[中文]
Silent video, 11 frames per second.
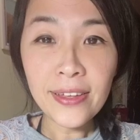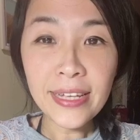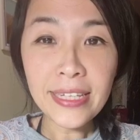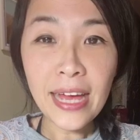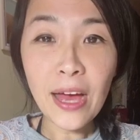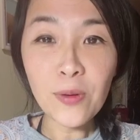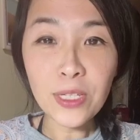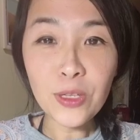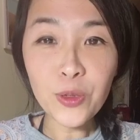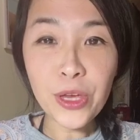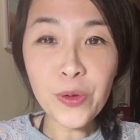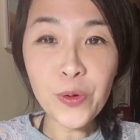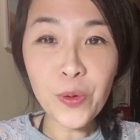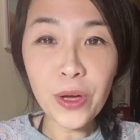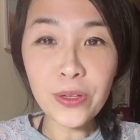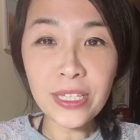大家好，我是学英语
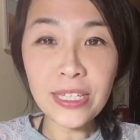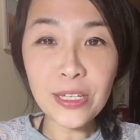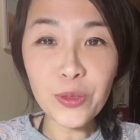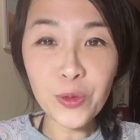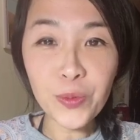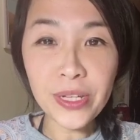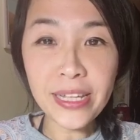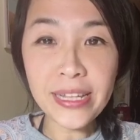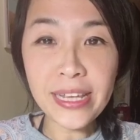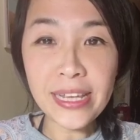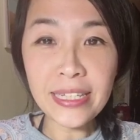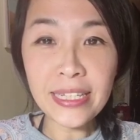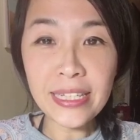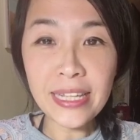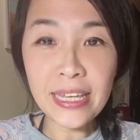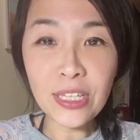环游世界的主播 Lily。
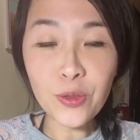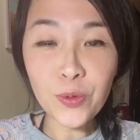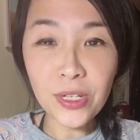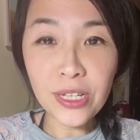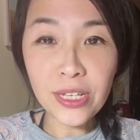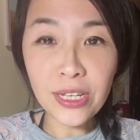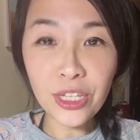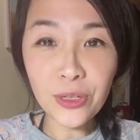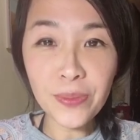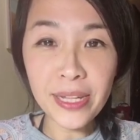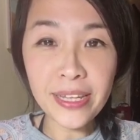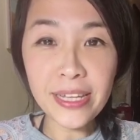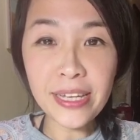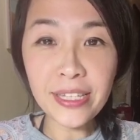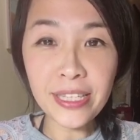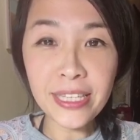今天是我日更视频的
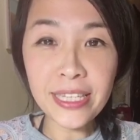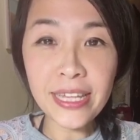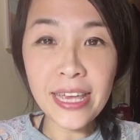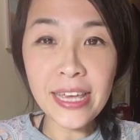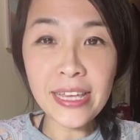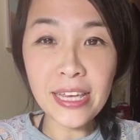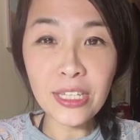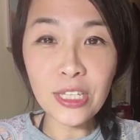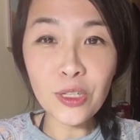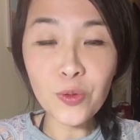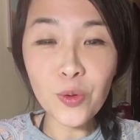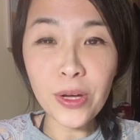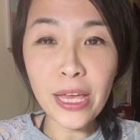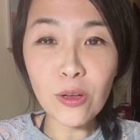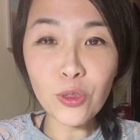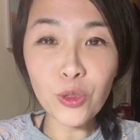第二十七天，也是我
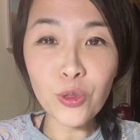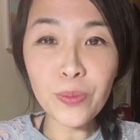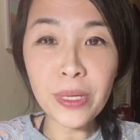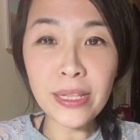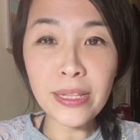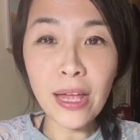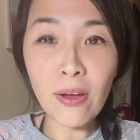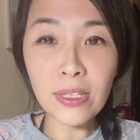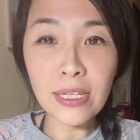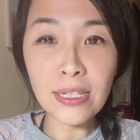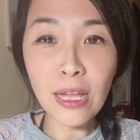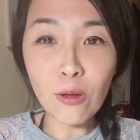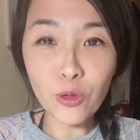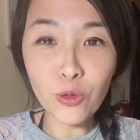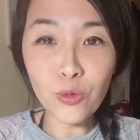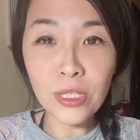要去冰岛的倒
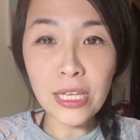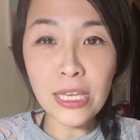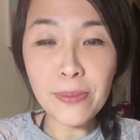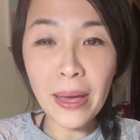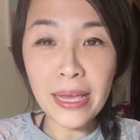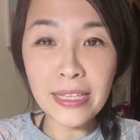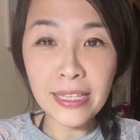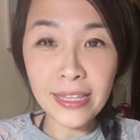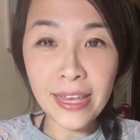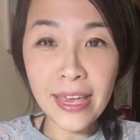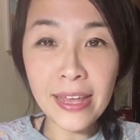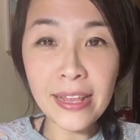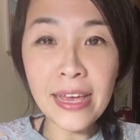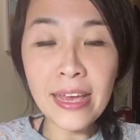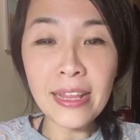数第一百一十天。